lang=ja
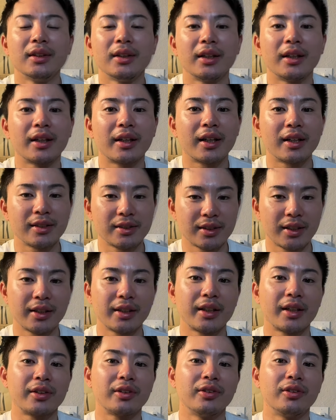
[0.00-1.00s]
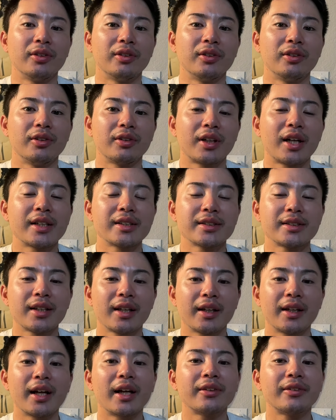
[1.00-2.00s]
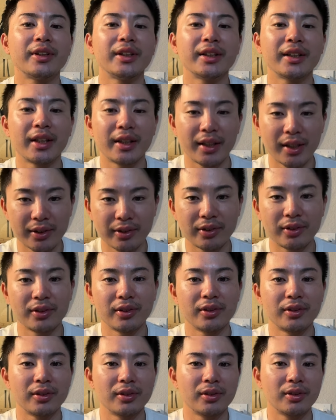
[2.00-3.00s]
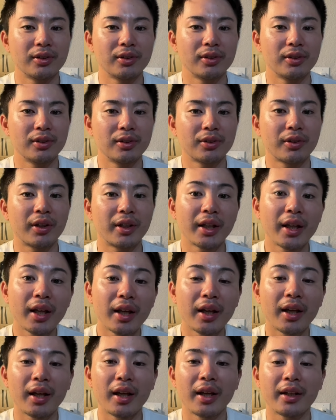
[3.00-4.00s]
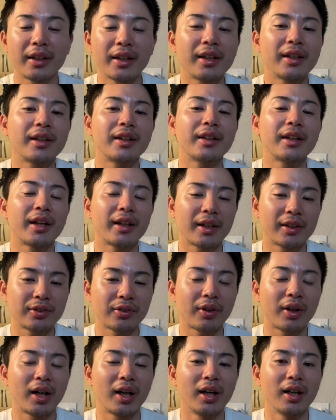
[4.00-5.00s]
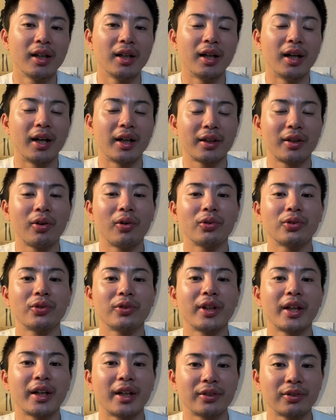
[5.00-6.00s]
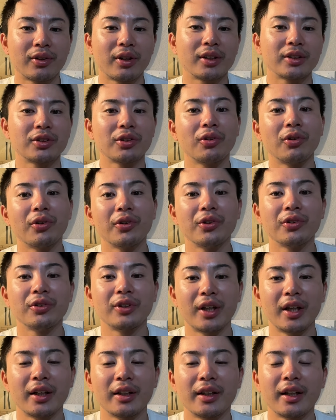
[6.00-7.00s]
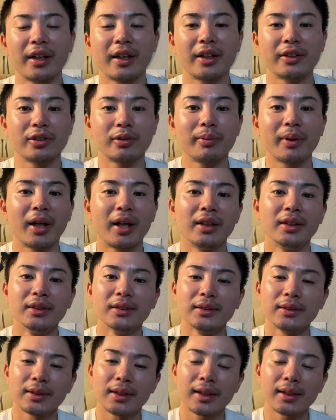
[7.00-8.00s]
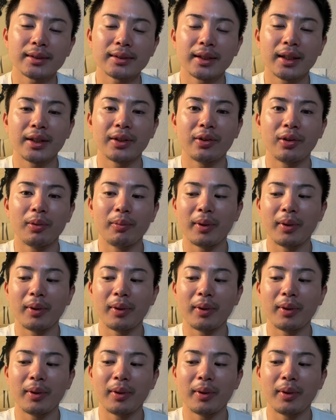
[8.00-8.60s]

えー、関西大学、関西学院大学、とかね、えー、近畿大学とか、あ京都大学とか、そういうね、大学、まあ、関西の、